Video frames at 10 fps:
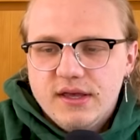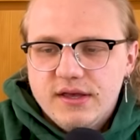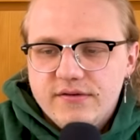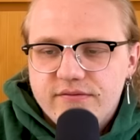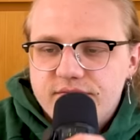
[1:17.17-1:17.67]

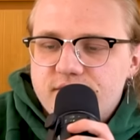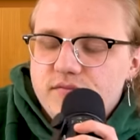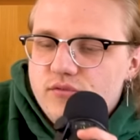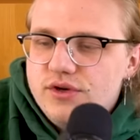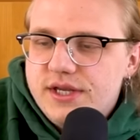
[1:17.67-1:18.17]

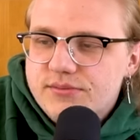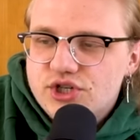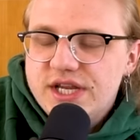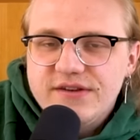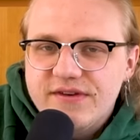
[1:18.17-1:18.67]
Äh, und ich habe
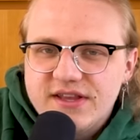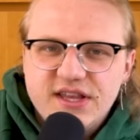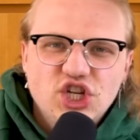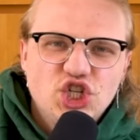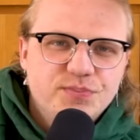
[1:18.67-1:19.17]
schlichtweg
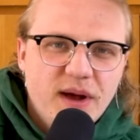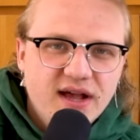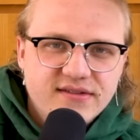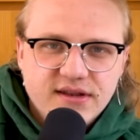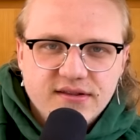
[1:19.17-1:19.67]
den
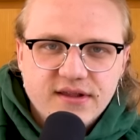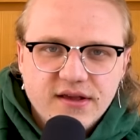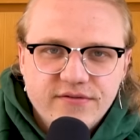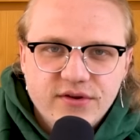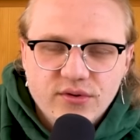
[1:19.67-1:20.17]
Spaß an der
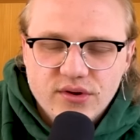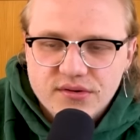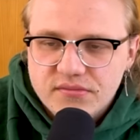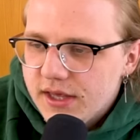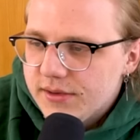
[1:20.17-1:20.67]
Sache
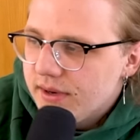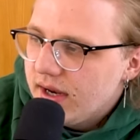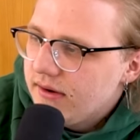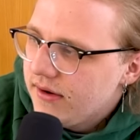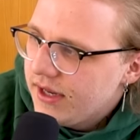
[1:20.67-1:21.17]
verloren. Ich
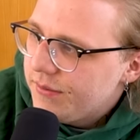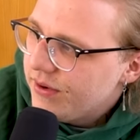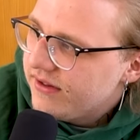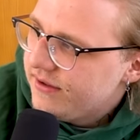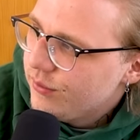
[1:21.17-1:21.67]
meine, ich
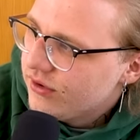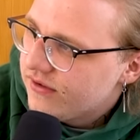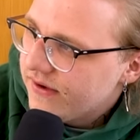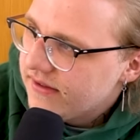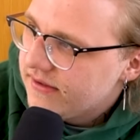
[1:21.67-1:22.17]
bin jetzt
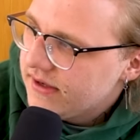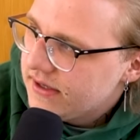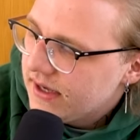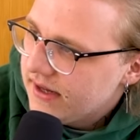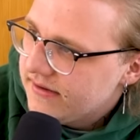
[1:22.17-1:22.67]

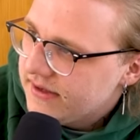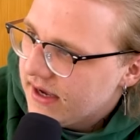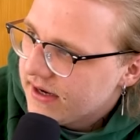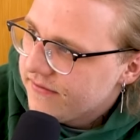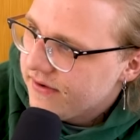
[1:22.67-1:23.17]
27, als ich
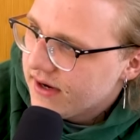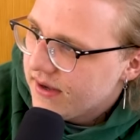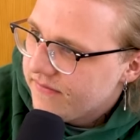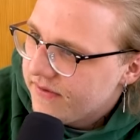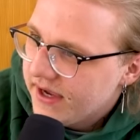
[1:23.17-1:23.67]
angefangen
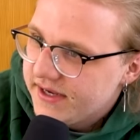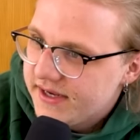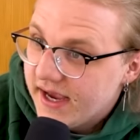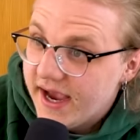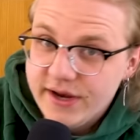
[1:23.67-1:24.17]
habe, war ich
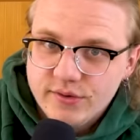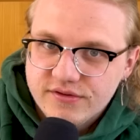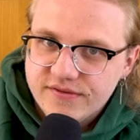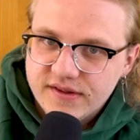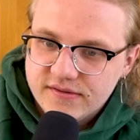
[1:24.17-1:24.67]

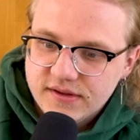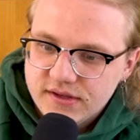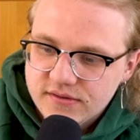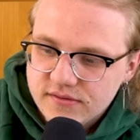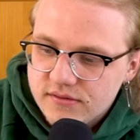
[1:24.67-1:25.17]
21.
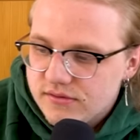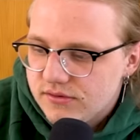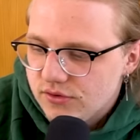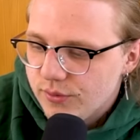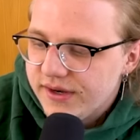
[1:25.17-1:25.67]
So,
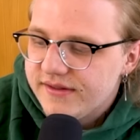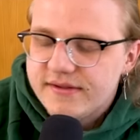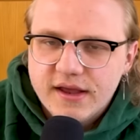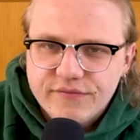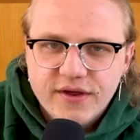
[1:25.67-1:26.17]
und über die
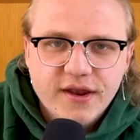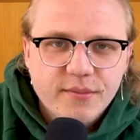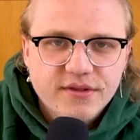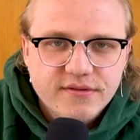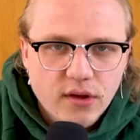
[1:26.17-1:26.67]
Zeit verändert
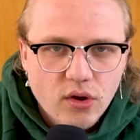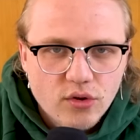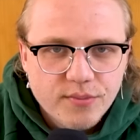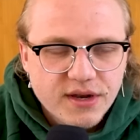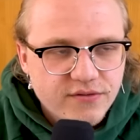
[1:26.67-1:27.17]
man sich auch
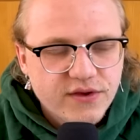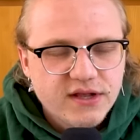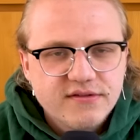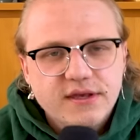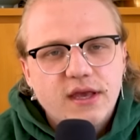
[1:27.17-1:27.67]
und man
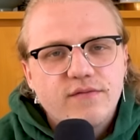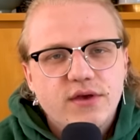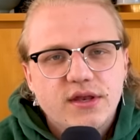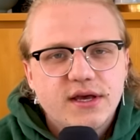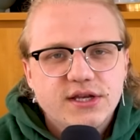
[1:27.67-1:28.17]
entwickelt sich irgendwie in eine